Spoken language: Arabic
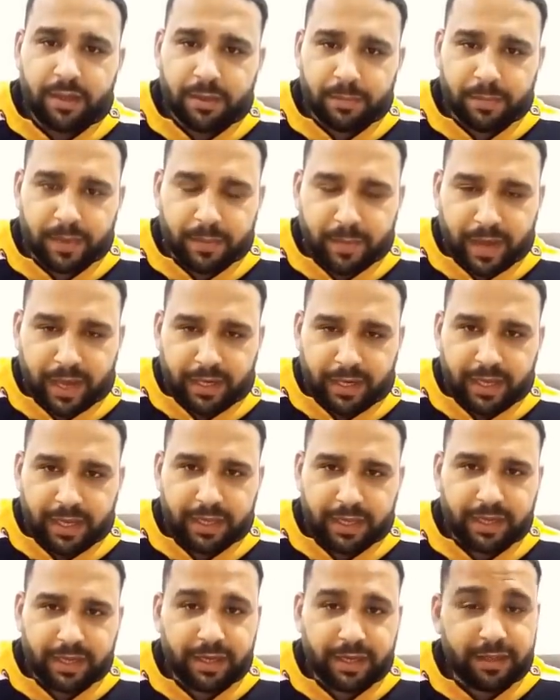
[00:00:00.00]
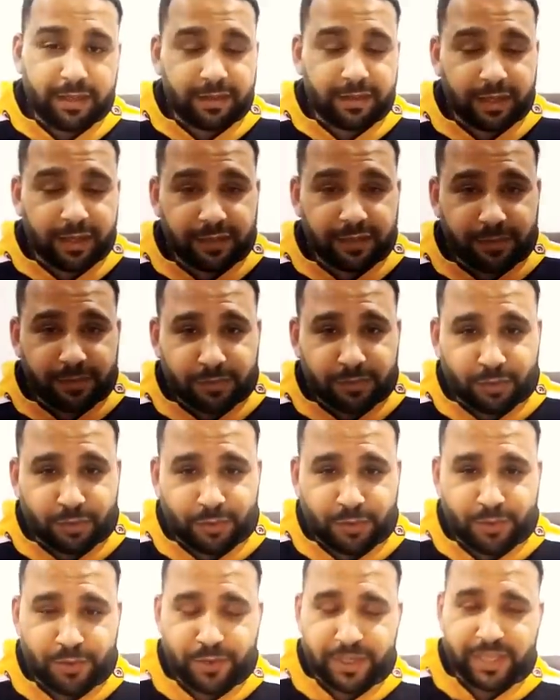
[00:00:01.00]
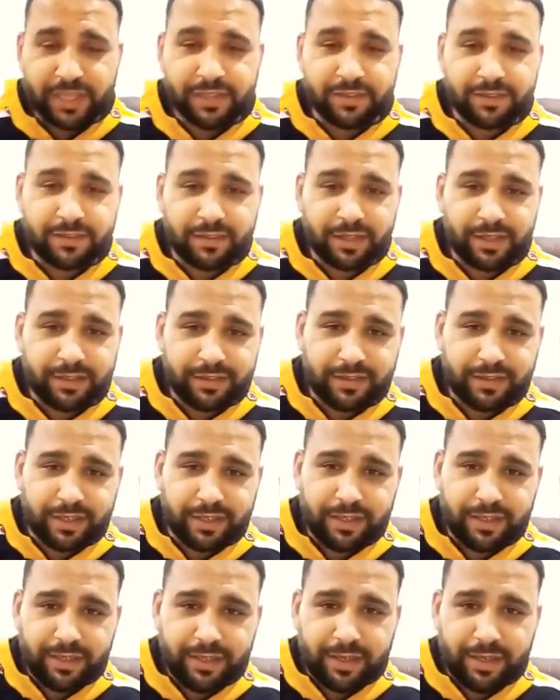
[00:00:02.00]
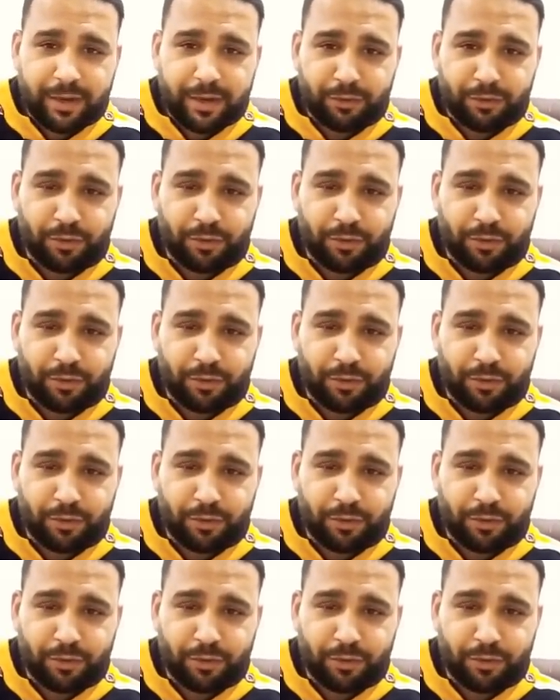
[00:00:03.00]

بمعنى ان انت لازم تكون انسان ذكي او